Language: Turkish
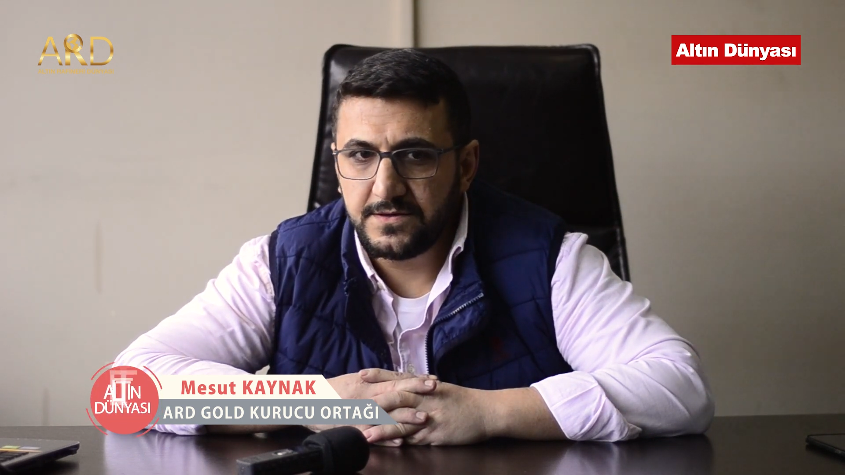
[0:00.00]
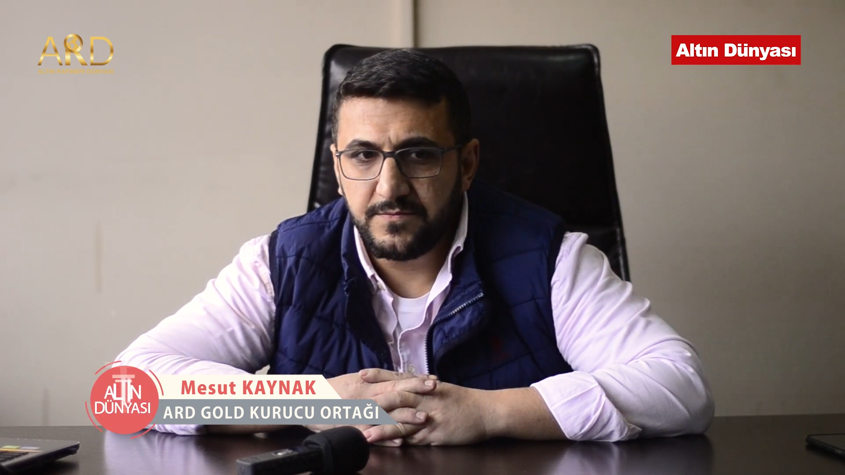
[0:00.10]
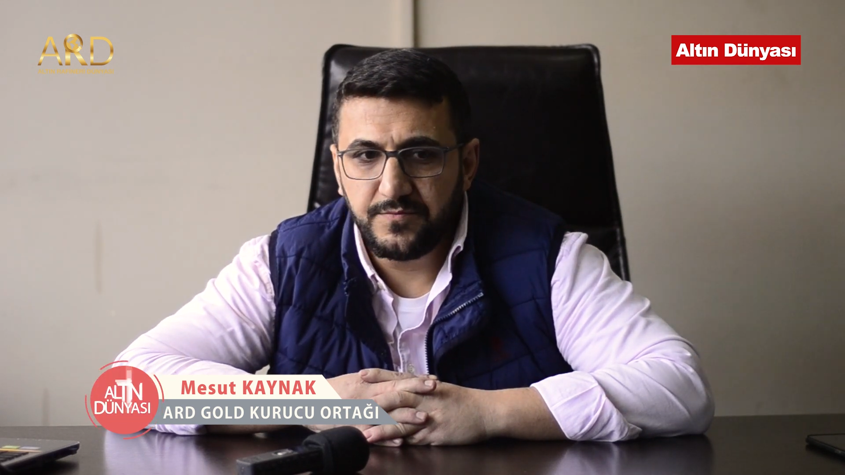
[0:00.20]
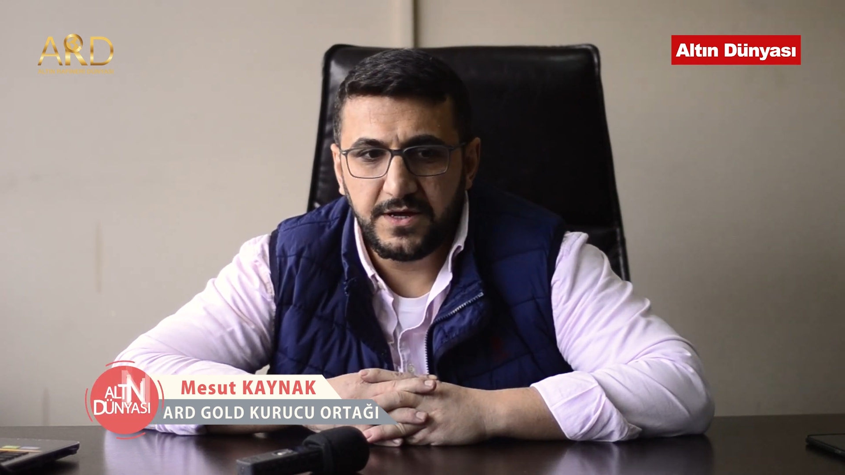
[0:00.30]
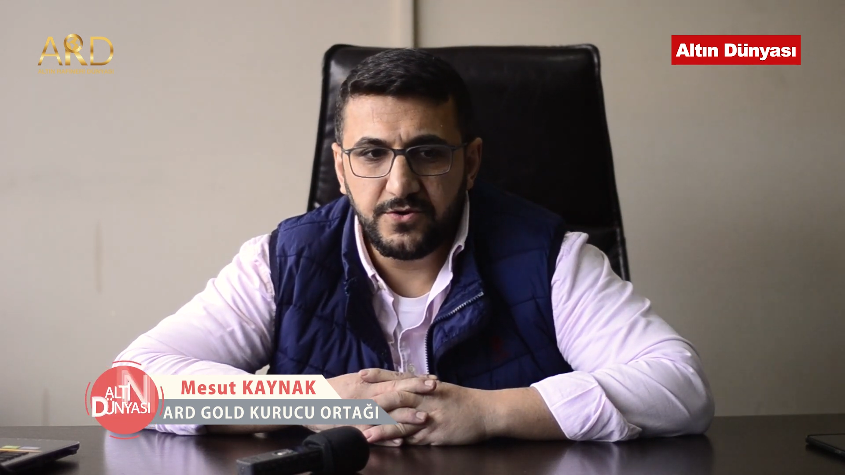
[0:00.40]
E,
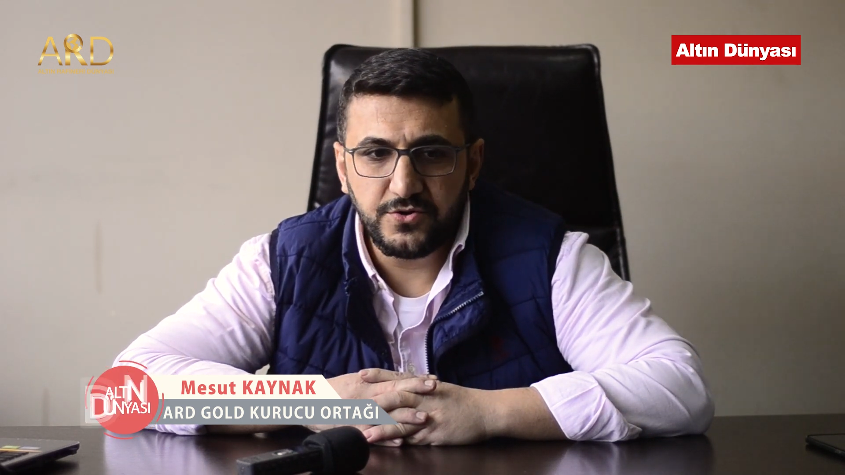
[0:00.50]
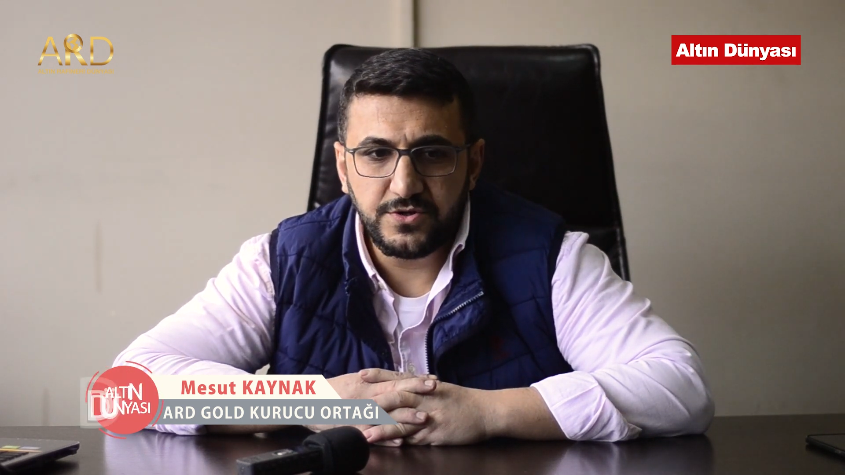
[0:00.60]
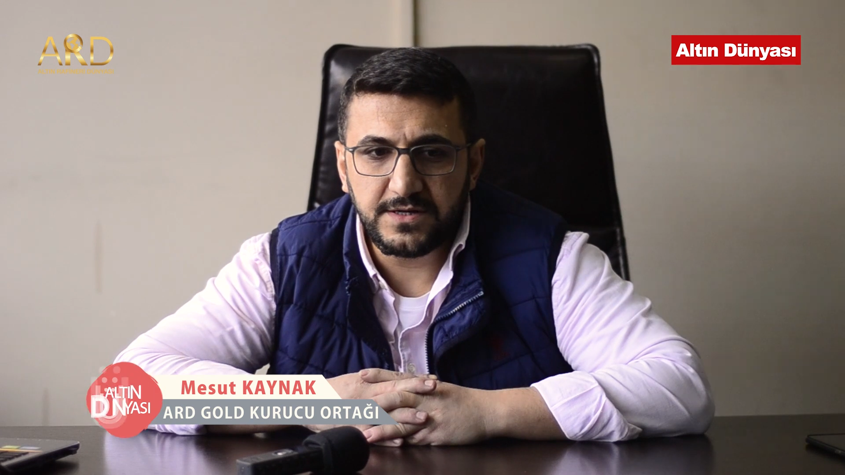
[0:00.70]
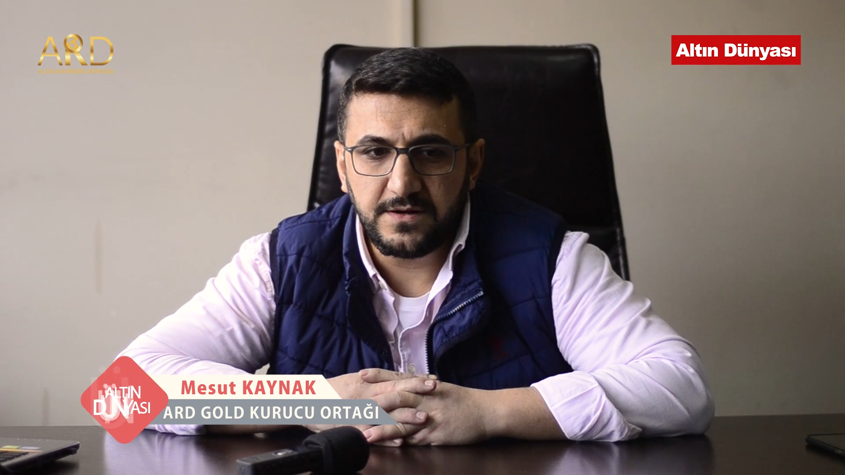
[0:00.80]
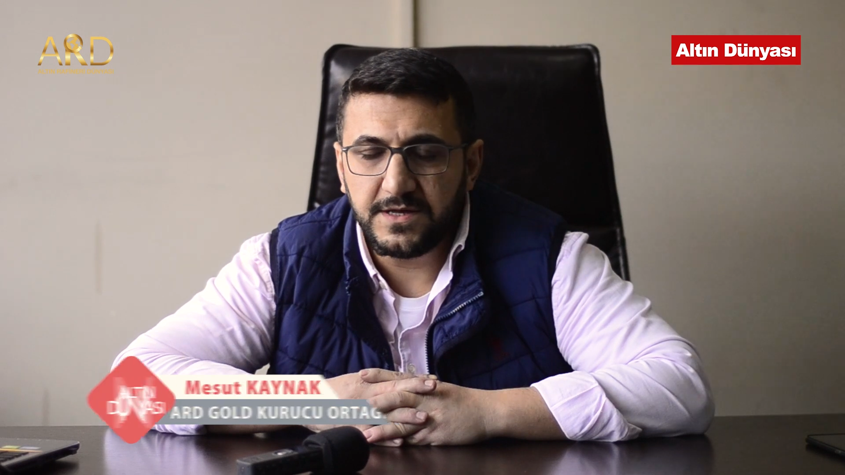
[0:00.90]

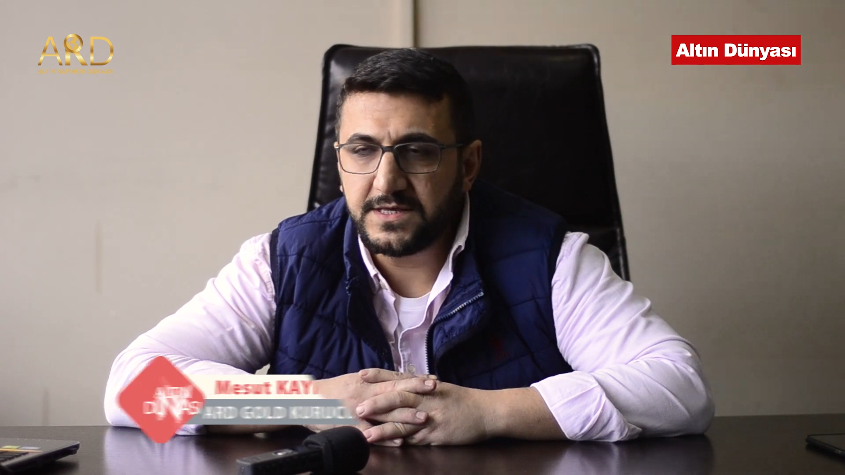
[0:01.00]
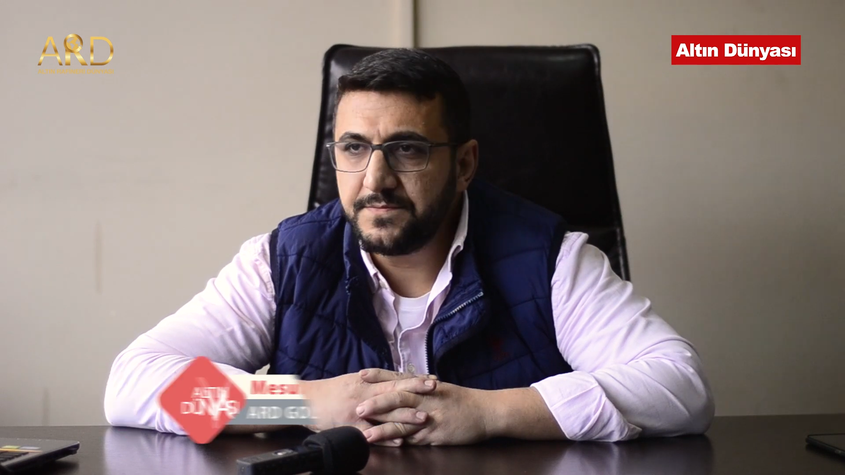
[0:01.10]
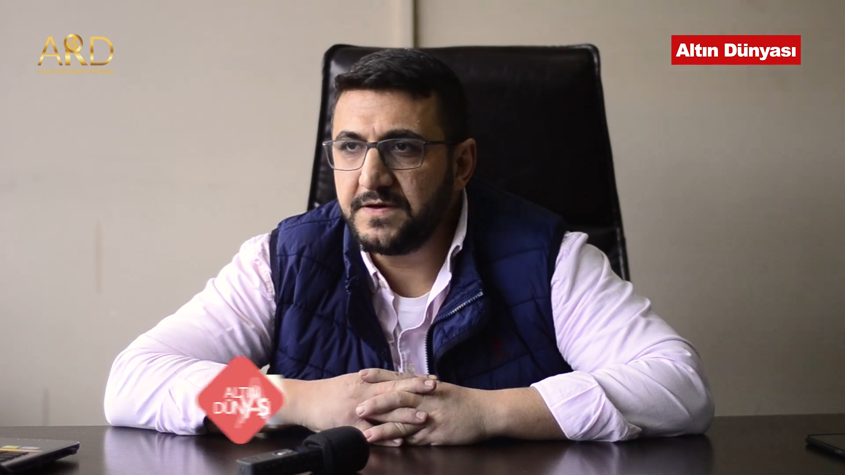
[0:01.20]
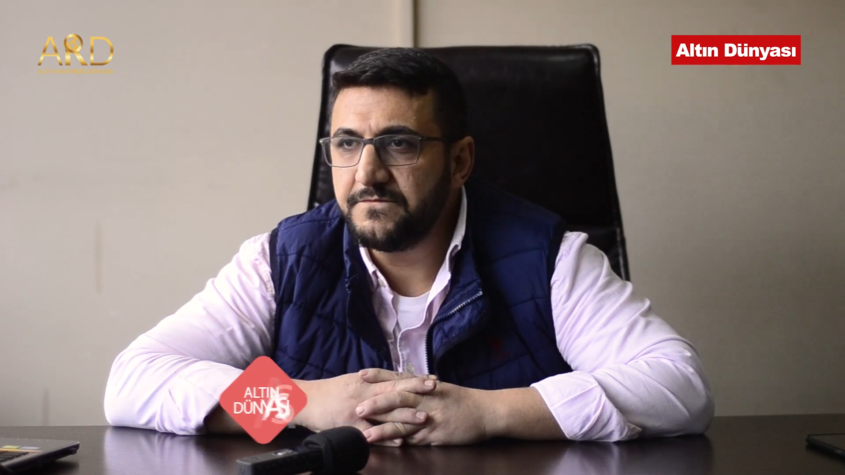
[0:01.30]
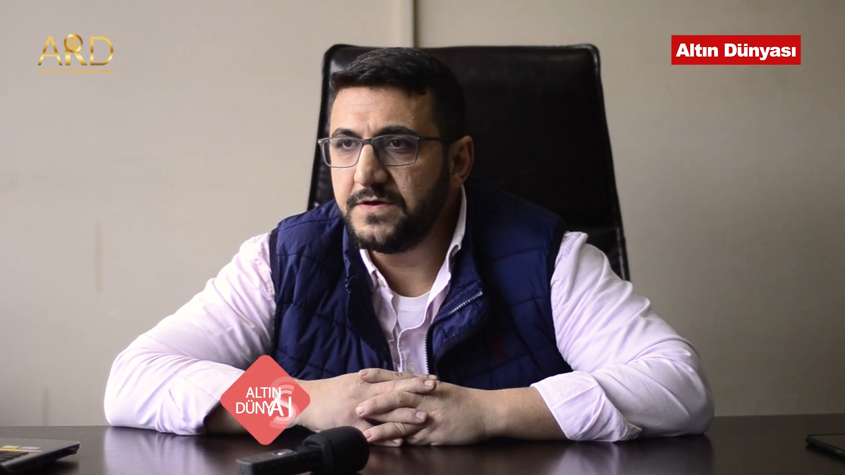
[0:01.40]
periyodik ramat
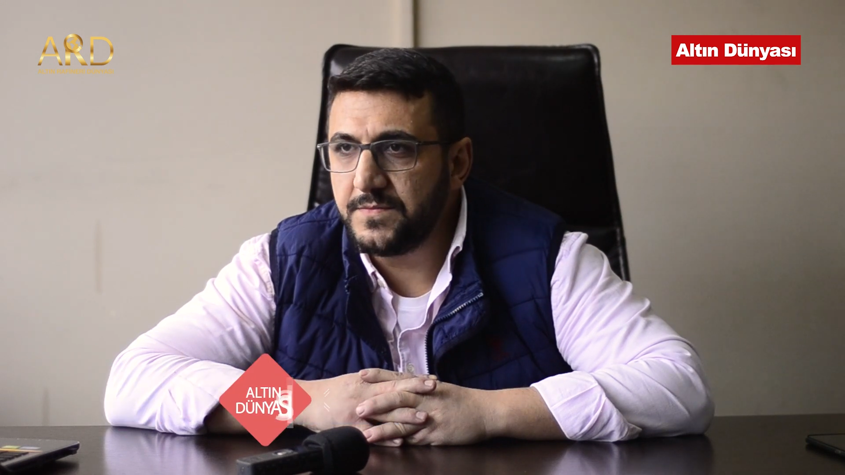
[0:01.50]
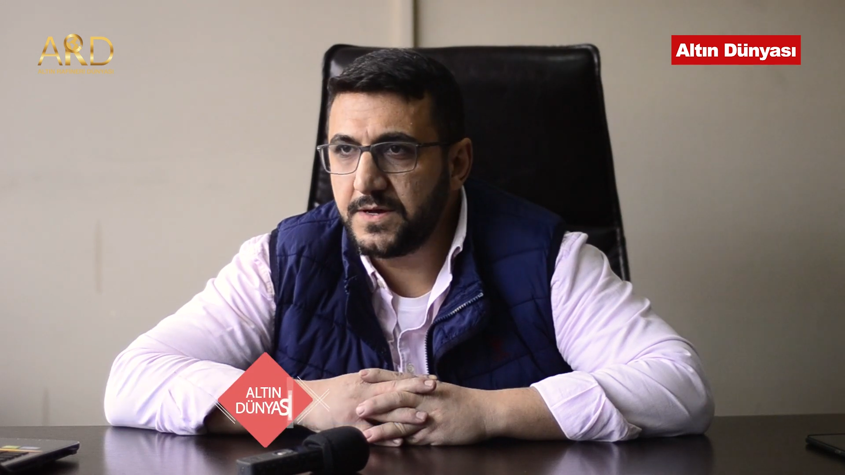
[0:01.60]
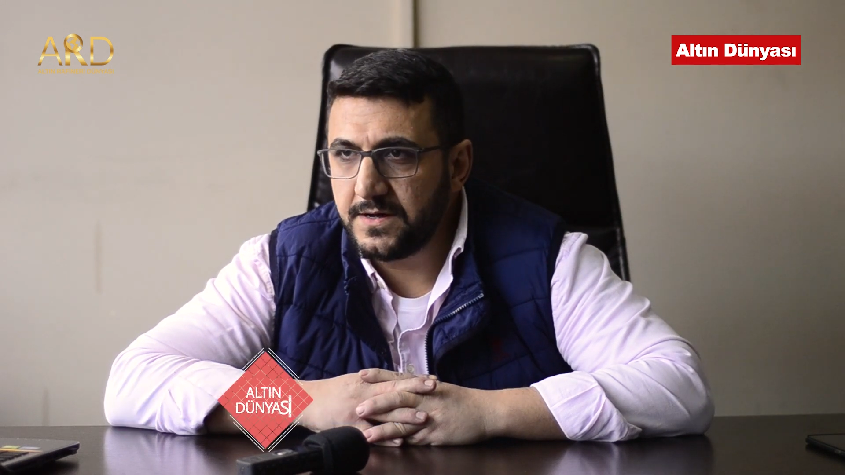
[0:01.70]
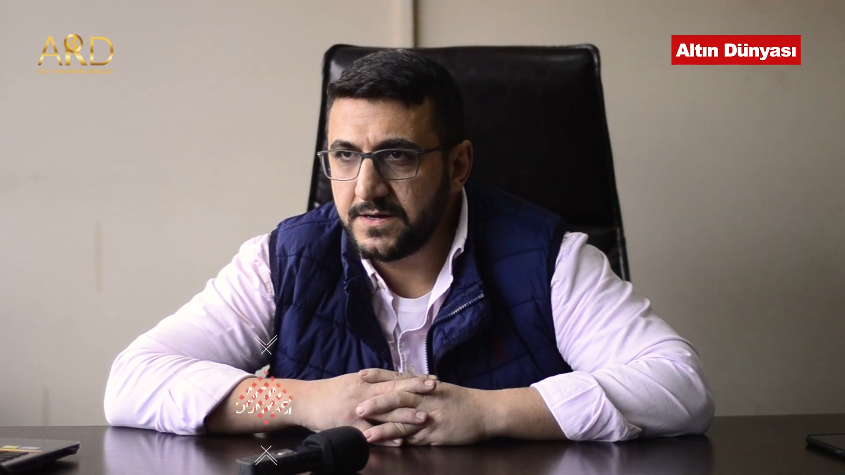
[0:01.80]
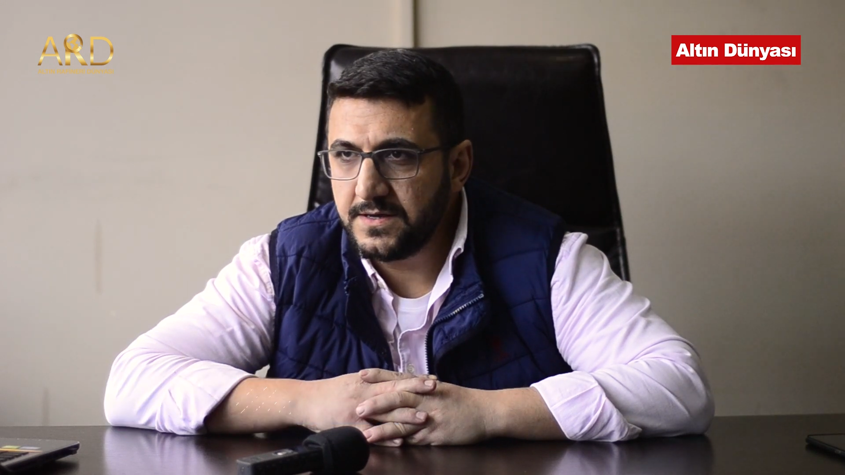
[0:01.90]
yapan
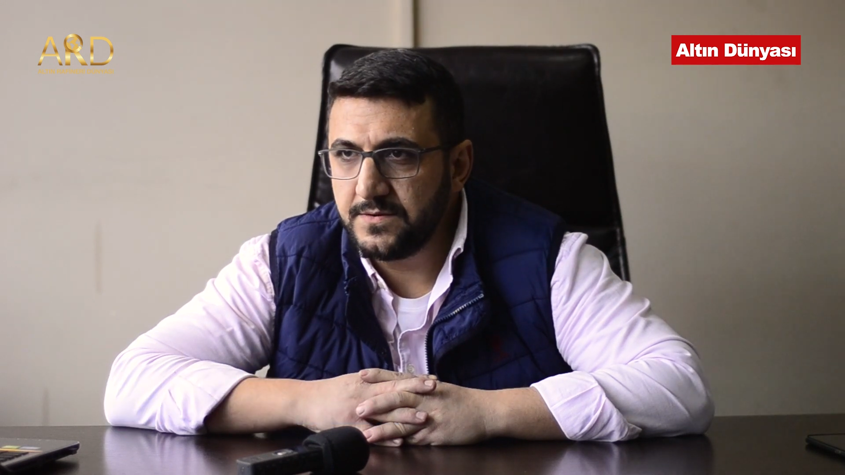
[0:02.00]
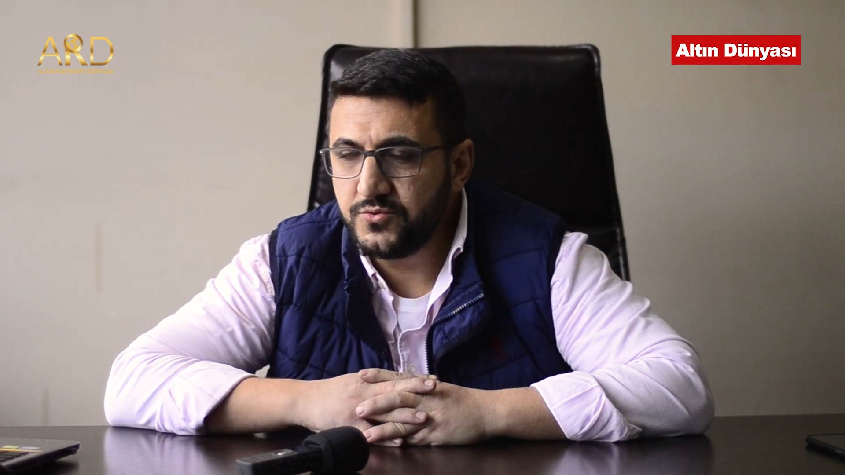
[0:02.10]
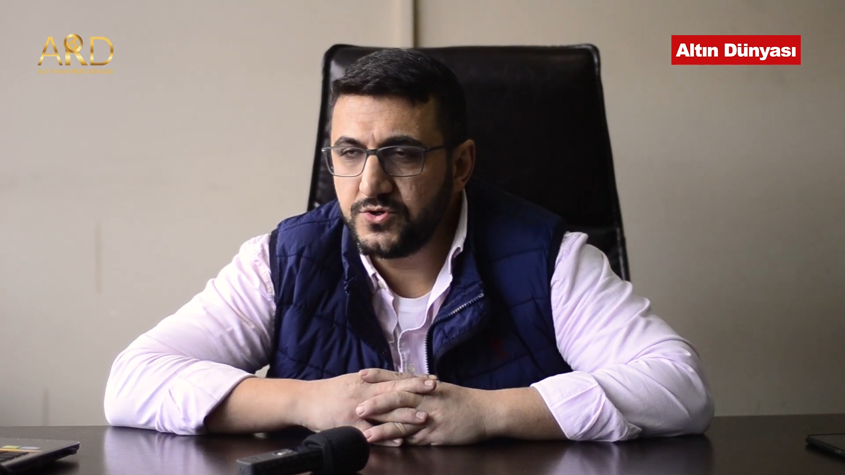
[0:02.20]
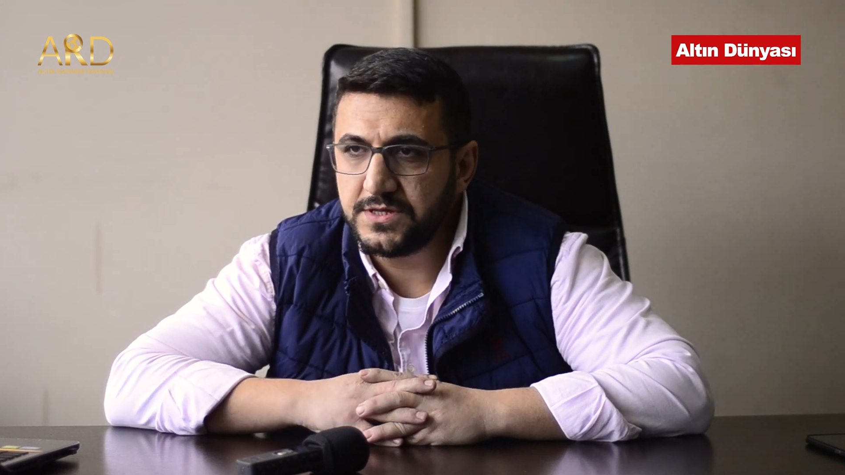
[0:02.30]
firmalarda bu